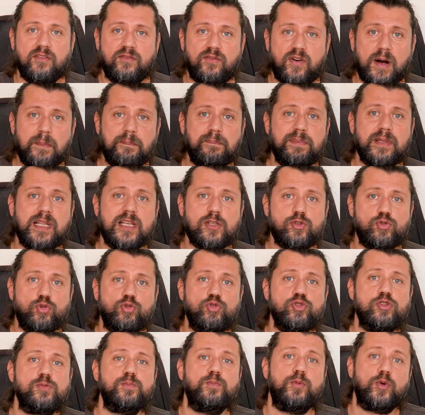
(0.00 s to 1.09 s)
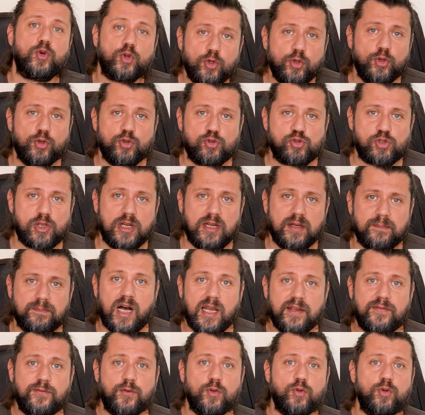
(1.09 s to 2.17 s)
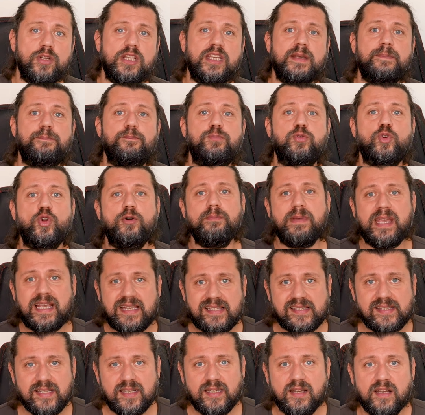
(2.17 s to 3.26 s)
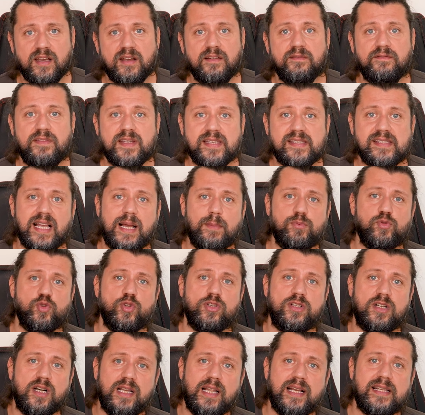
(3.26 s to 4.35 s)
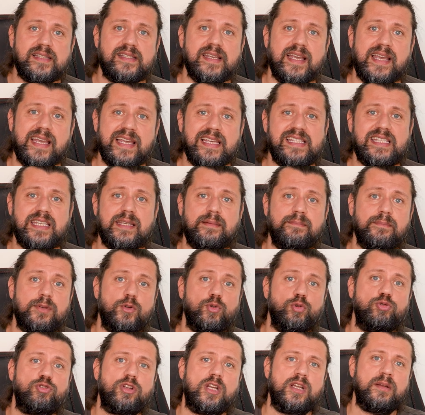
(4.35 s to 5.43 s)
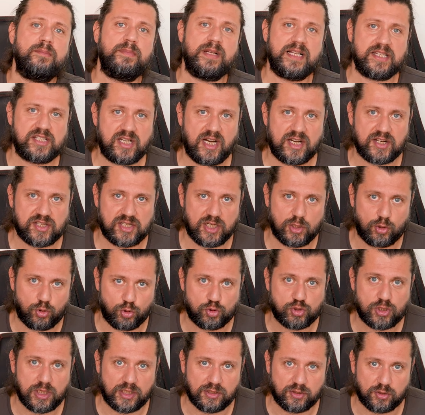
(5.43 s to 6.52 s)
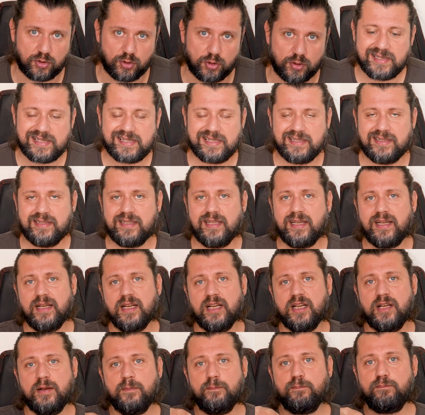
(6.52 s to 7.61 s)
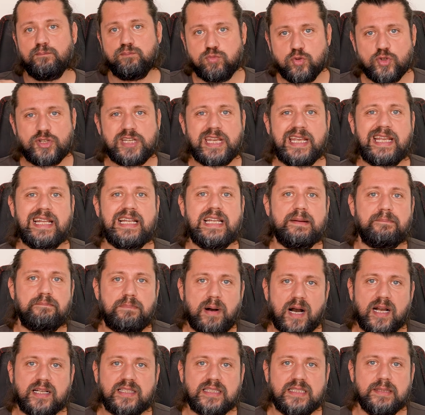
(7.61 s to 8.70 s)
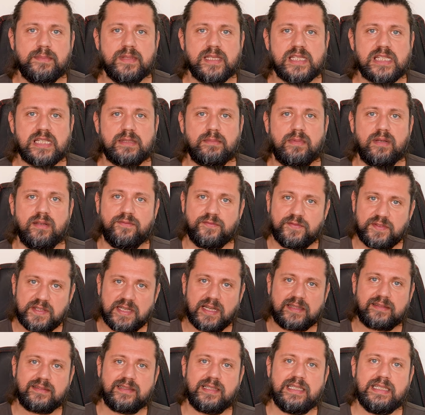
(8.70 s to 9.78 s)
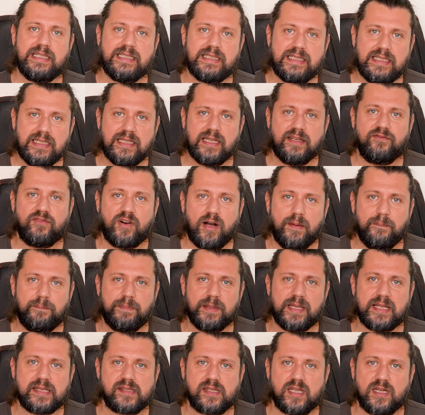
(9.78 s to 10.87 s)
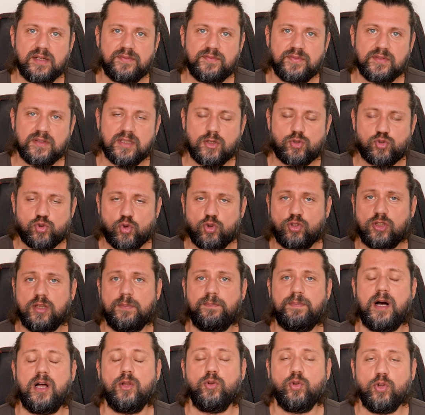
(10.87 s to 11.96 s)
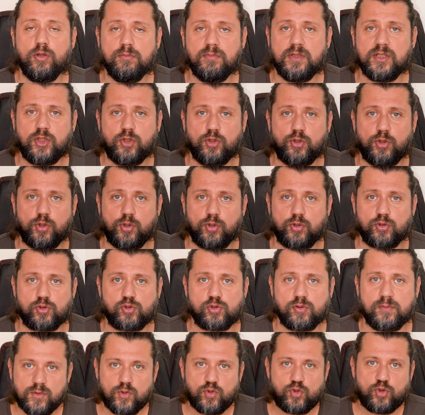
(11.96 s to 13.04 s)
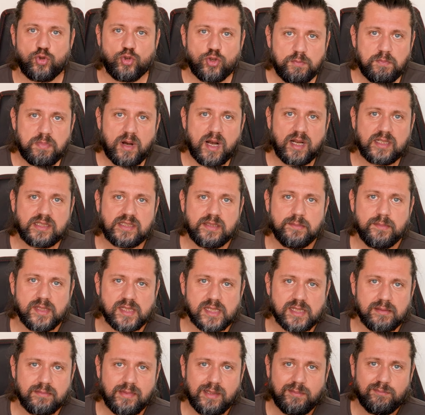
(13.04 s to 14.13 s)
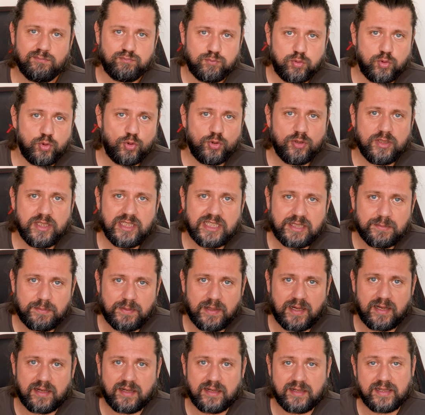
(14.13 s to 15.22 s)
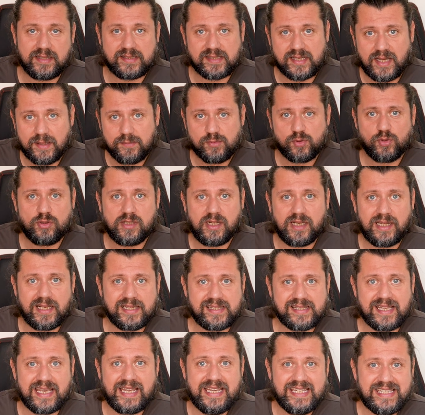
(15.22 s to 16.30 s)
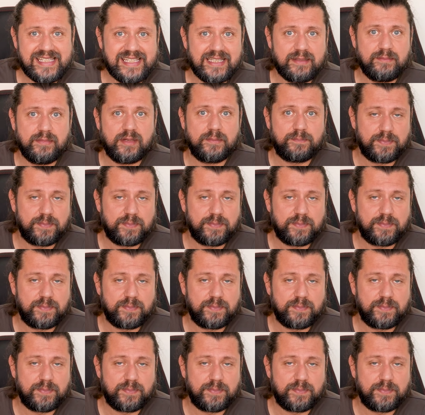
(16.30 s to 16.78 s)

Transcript: OnePlus 9 Pro'yu ise iPhone 12 Pro Max'in ve Samsung Galaxy S21 Ultra'nın biraz karşısına konuşlandırıyor. Aslında bu şekilde baktığımız zaman fiyatların yine OnePlus tarafında çok da pahalı olmadığını görüyoruz. Çünkü baktığımız zaman bugün itibariyle Samsung Galaxy S21